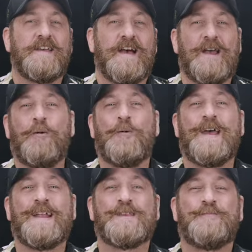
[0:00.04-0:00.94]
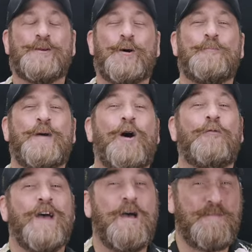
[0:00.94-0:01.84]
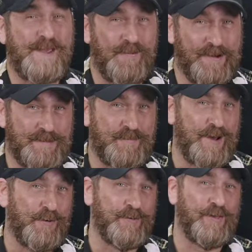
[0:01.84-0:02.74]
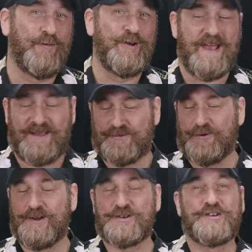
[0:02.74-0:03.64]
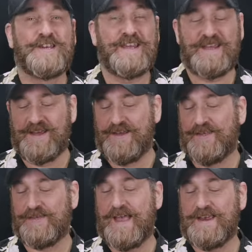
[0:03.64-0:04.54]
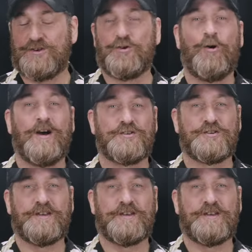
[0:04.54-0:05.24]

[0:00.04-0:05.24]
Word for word: Hallo und herzlich willkommen auf Epic heute bei uns von Nexttorch die Saint Torch